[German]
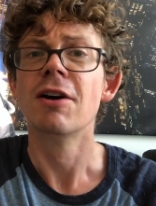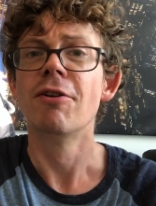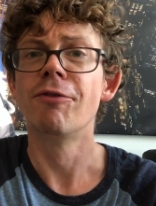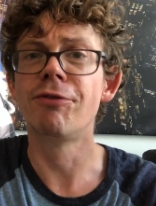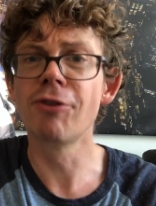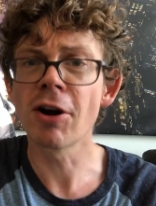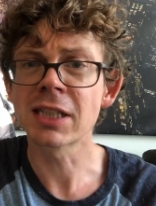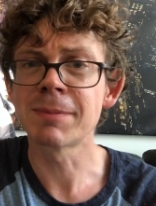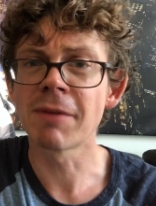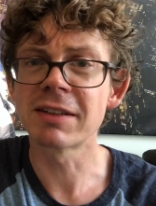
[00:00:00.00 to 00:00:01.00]
Wirklich
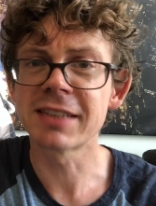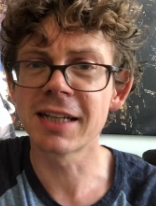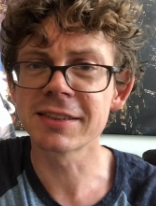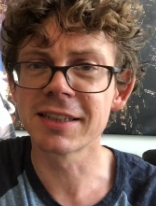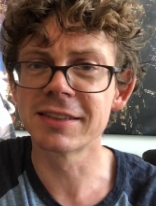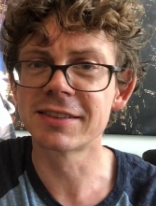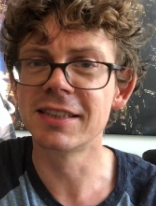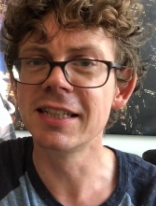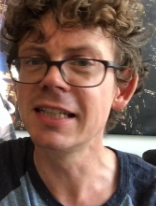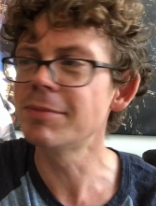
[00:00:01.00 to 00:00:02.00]
mal was anderes.
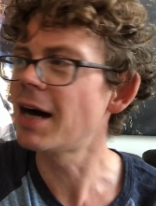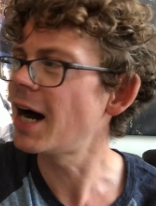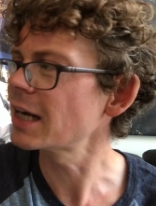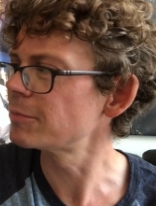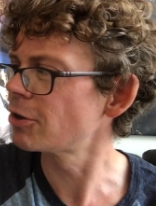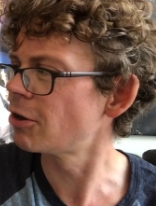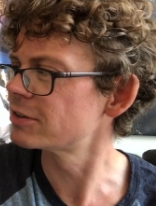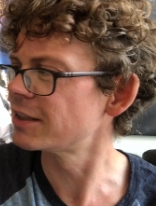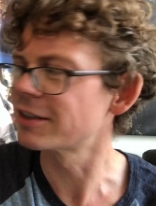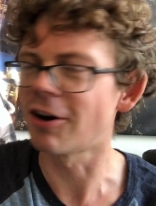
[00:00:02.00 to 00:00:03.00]
Liebe Haribo-Leute
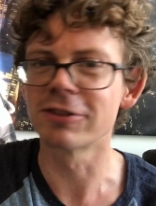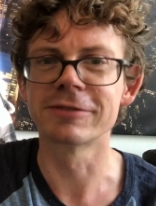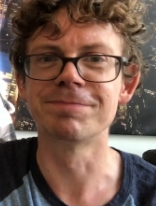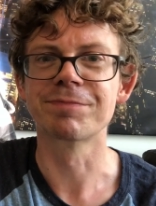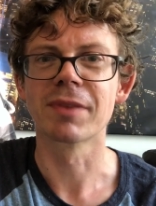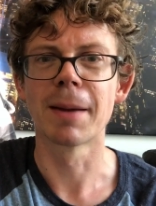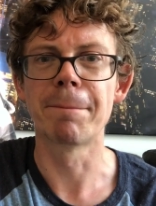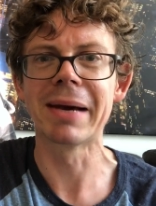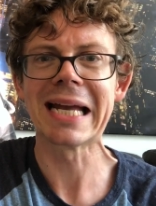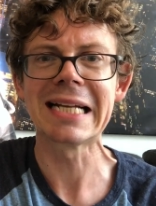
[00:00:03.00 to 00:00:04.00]
da draußen,
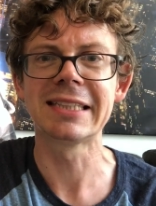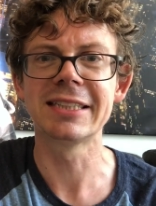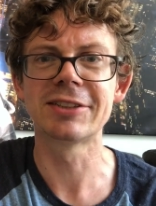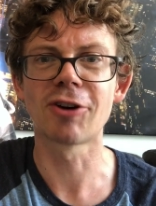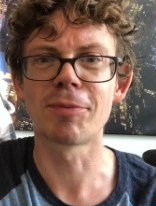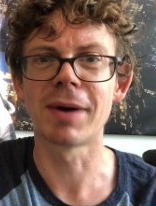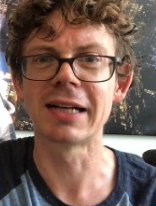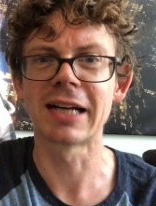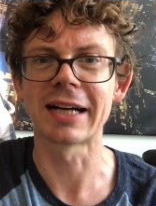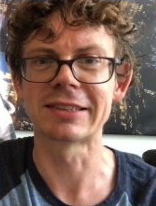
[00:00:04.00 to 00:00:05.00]
bringt die doch mal
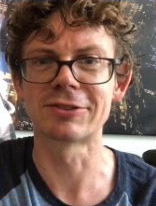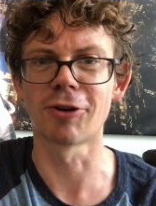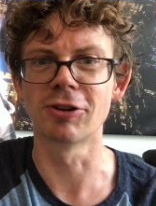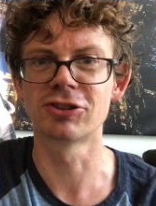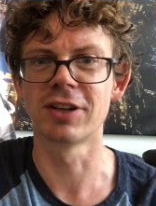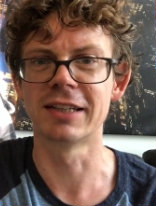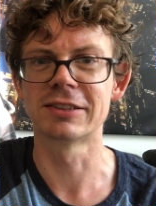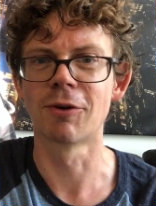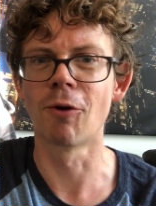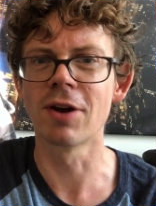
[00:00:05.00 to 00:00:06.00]
nach Deutschland.
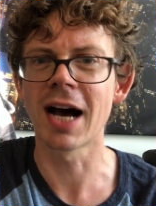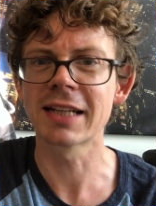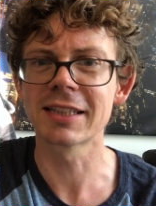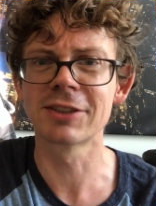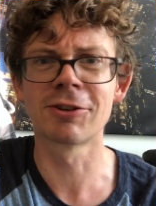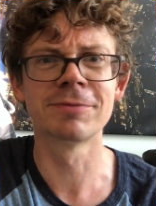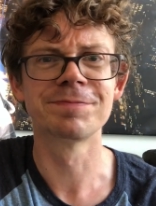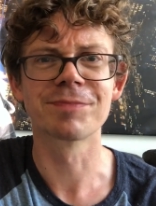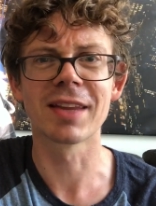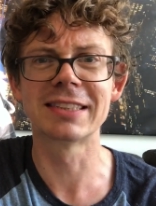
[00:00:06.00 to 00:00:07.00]
Holadrio
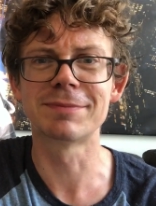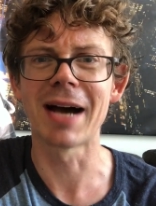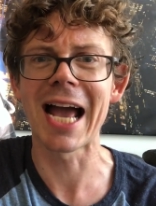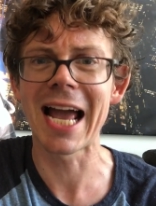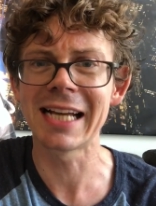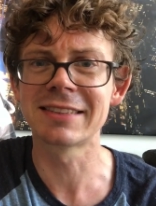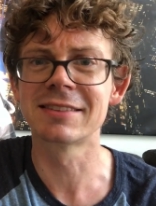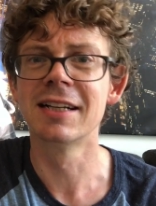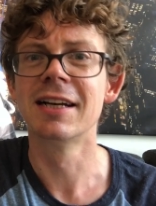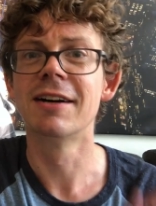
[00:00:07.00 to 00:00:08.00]
ist mal echt
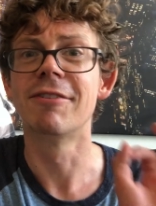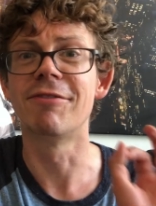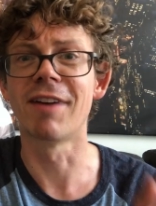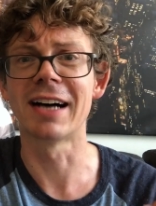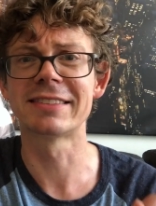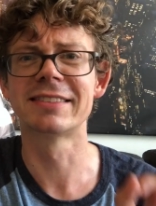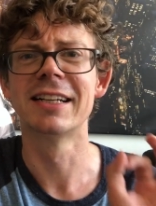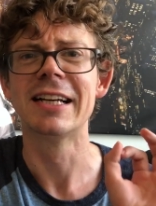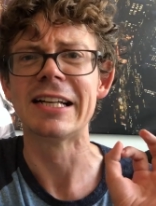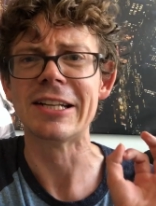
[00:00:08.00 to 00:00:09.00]
was
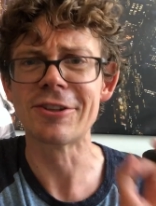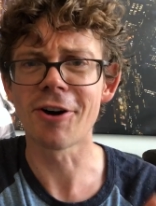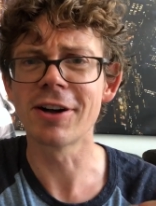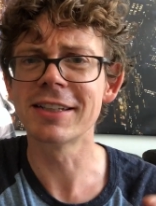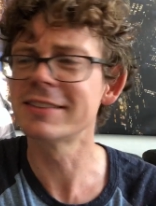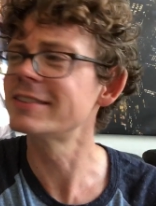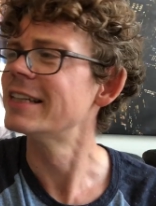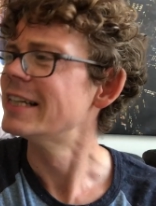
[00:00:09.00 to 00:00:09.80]
Neues.